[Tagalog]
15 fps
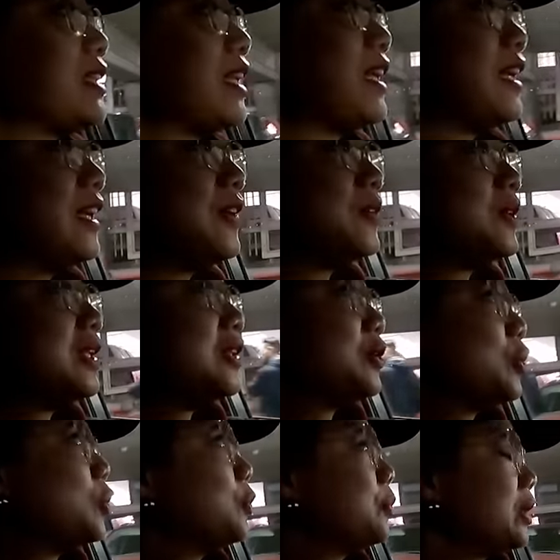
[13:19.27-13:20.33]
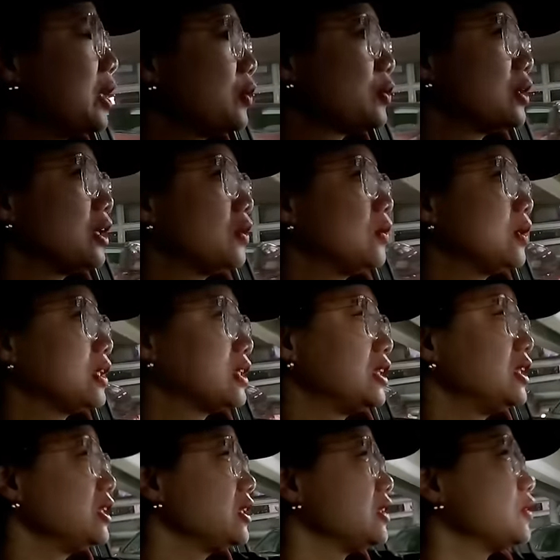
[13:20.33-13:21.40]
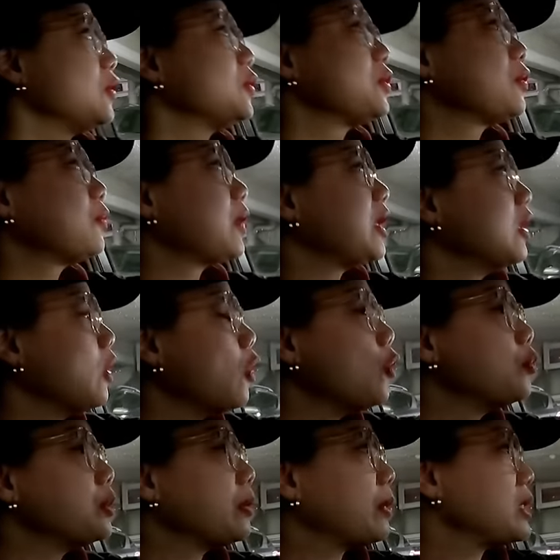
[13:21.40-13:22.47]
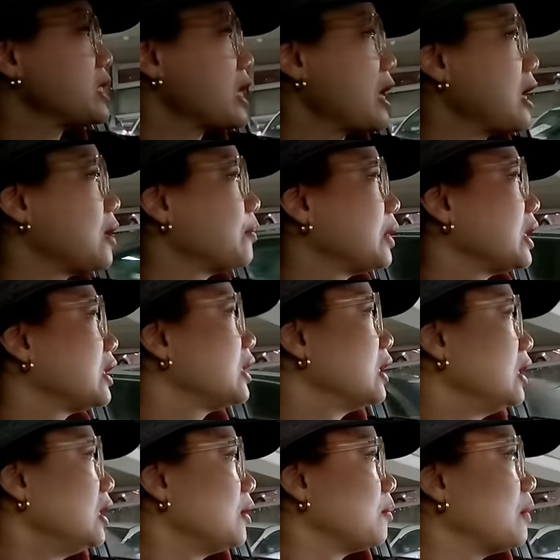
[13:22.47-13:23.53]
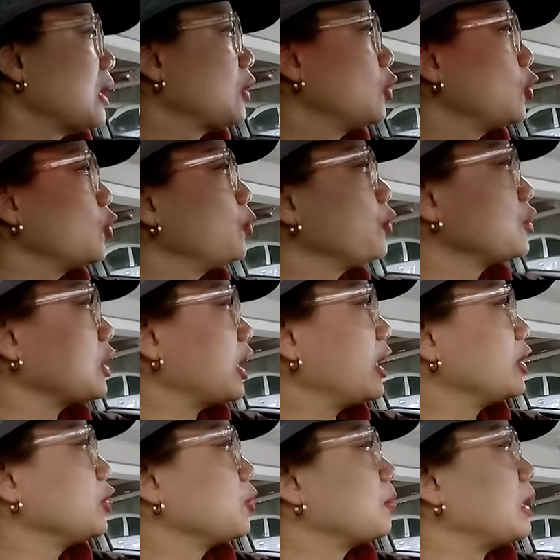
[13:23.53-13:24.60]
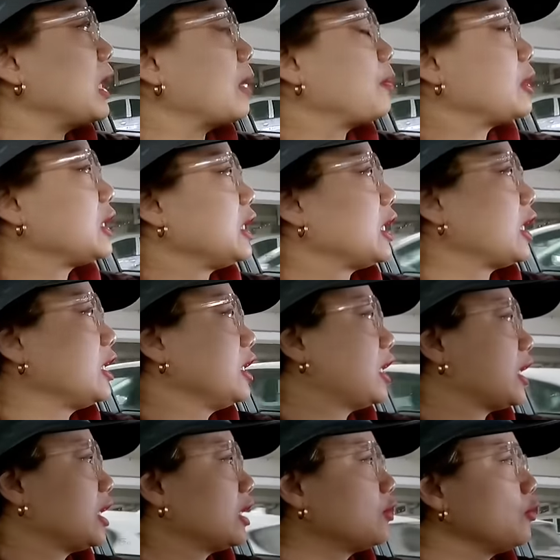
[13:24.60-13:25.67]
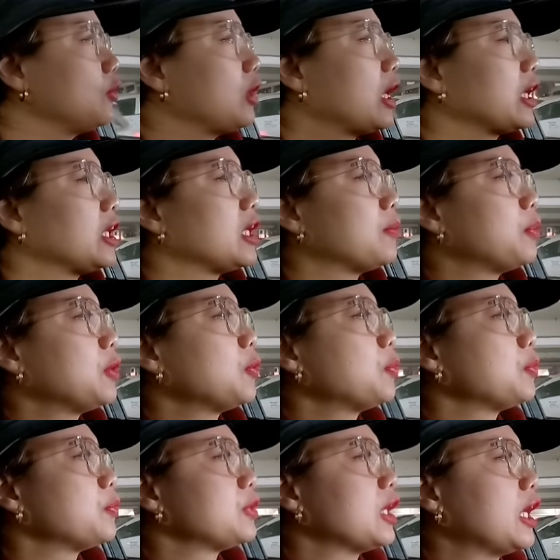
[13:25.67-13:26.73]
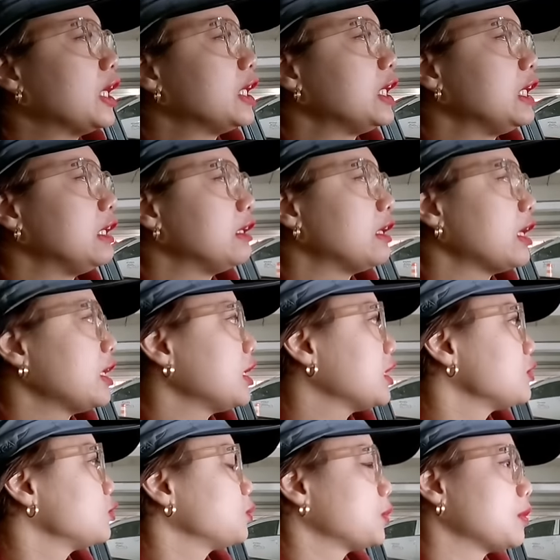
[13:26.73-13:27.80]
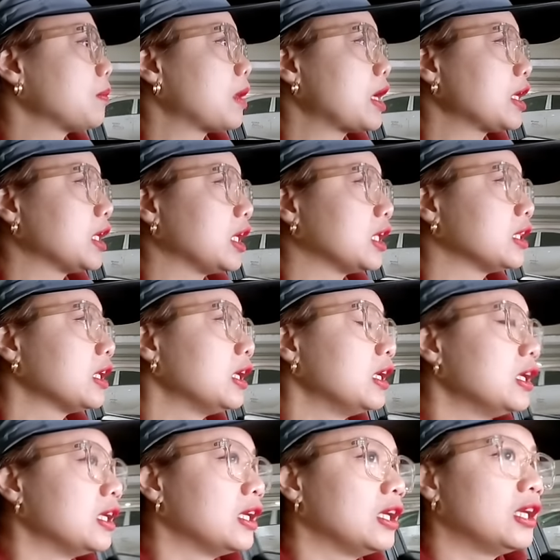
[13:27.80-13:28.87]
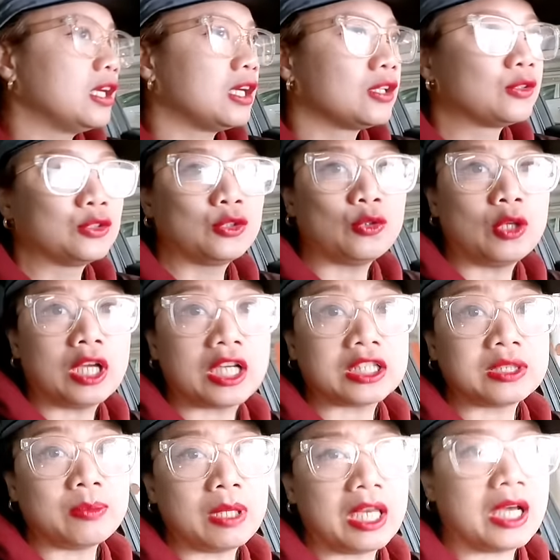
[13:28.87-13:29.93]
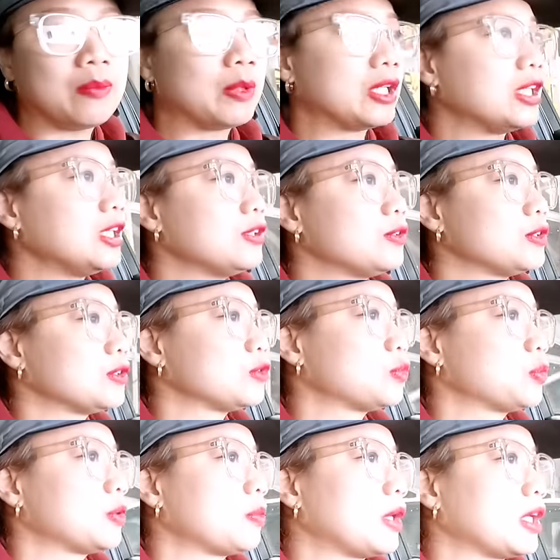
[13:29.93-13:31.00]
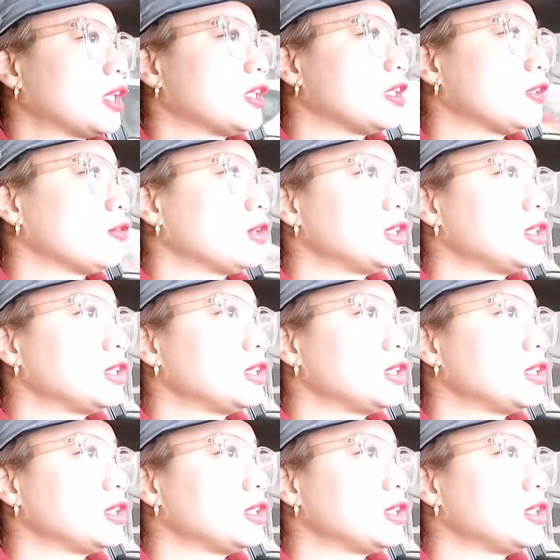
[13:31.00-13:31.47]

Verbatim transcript: lang talaga ako dito. Umikot ako kasi this is on the way home naman sa amin. Bago ko puntahan yung malapit kina Inday. Ito yung lagi pinupuntahan ni Inday na supermarket Uh, gusto ko lang kasi malaman dito sa supermarket na